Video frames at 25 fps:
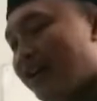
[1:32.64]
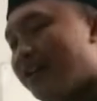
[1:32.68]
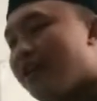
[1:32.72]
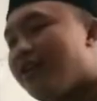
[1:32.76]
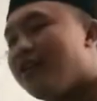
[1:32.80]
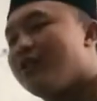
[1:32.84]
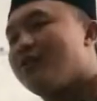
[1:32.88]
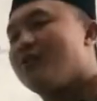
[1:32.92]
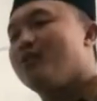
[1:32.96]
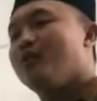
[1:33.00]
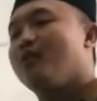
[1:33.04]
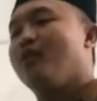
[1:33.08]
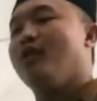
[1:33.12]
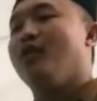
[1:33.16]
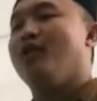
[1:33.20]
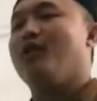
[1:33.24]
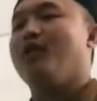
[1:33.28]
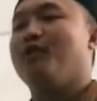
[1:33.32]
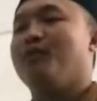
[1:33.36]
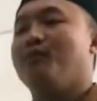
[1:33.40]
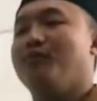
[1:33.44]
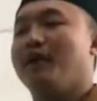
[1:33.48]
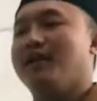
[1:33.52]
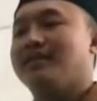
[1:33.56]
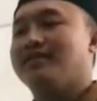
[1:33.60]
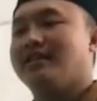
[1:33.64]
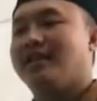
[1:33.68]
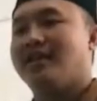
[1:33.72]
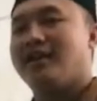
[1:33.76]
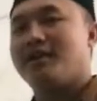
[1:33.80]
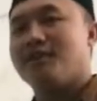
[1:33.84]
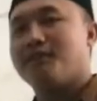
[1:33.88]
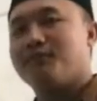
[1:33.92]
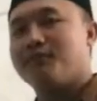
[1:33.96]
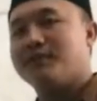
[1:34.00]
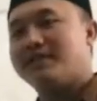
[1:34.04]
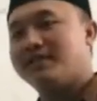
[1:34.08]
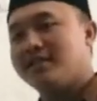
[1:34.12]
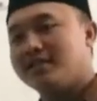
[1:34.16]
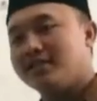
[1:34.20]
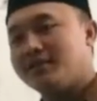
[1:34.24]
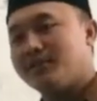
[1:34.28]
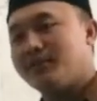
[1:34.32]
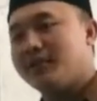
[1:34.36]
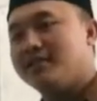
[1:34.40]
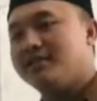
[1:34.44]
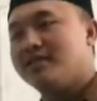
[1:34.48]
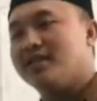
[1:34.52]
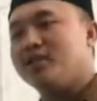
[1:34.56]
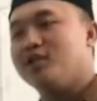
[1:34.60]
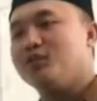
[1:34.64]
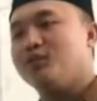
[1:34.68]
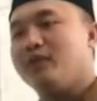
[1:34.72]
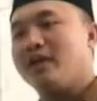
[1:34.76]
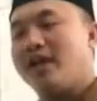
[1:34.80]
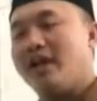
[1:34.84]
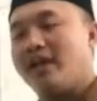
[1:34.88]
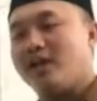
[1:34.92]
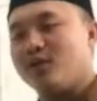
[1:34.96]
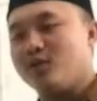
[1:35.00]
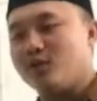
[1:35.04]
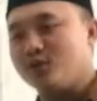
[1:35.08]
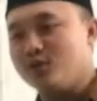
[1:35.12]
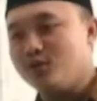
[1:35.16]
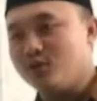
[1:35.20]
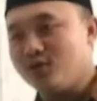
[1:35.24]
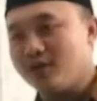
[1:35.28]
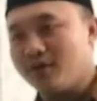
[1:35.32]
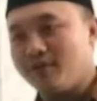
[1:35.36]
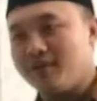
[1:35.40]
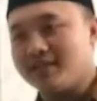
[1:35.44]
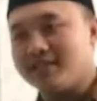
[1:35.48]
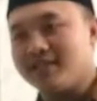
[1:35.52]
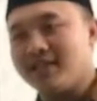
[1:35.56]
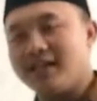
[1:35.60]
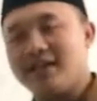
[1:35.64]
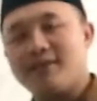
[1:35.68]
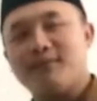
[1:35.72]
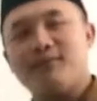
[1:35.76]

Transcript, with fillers: gak gitu dong, bahasa Arab bisa sih bisa, cuma gak gitu juga bahasa